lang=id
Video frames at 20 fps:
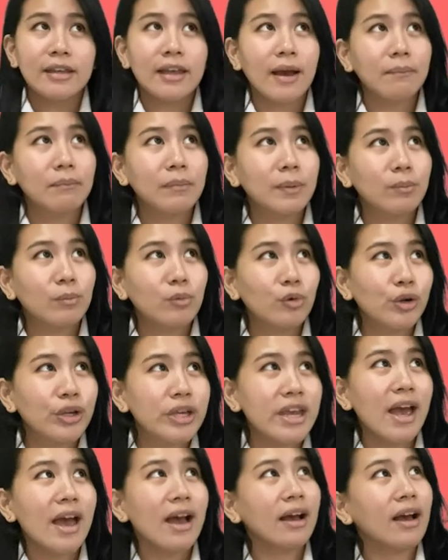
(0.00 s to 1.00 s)
yang
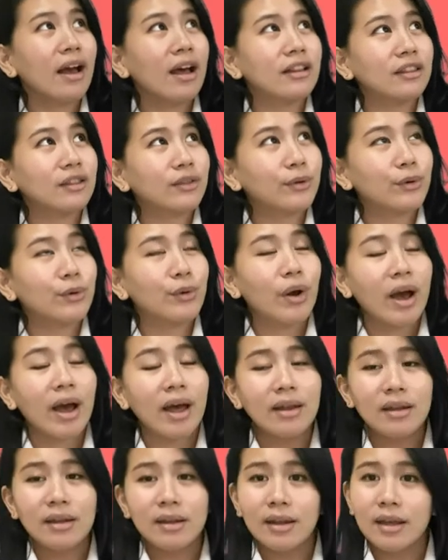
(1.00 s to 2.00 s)
memuliakan
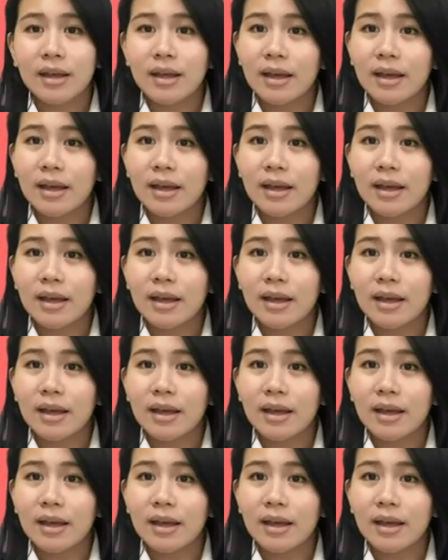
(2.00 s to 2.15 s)
Tuhan,